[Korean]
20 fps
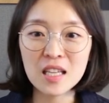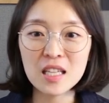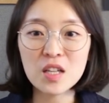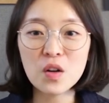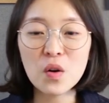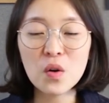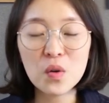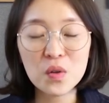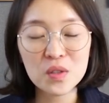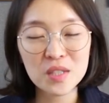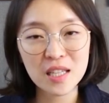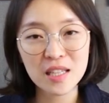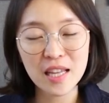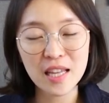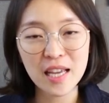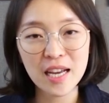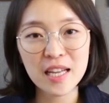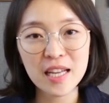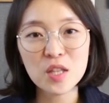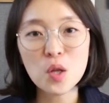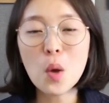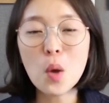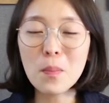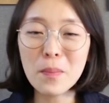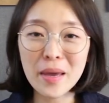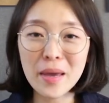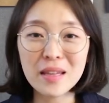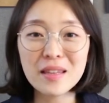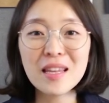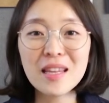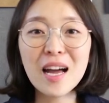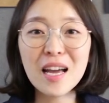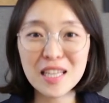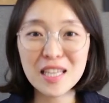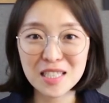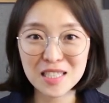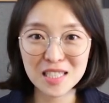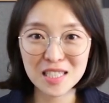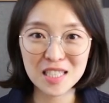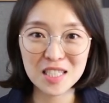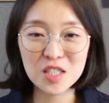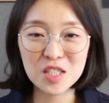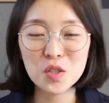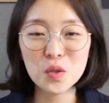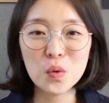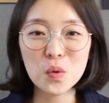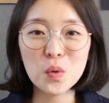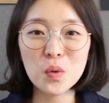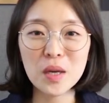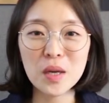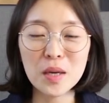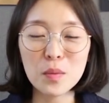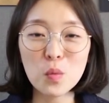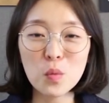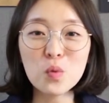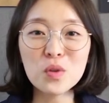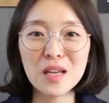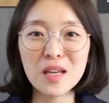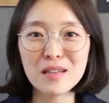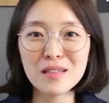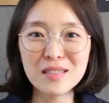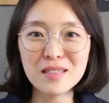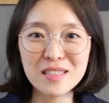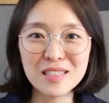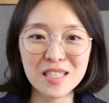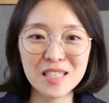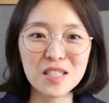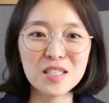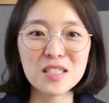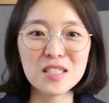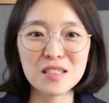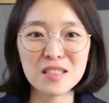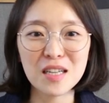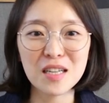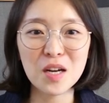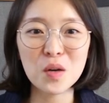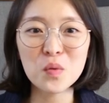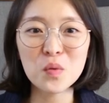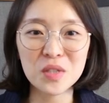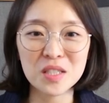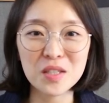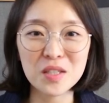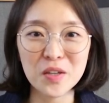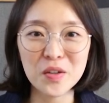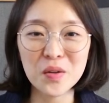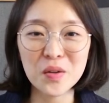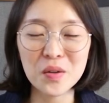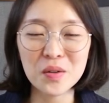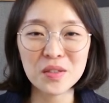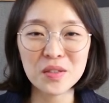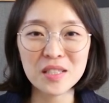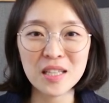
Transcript: 이런 것에 대한 메타 인지 치료의 모델을 제시를 하고 있어요.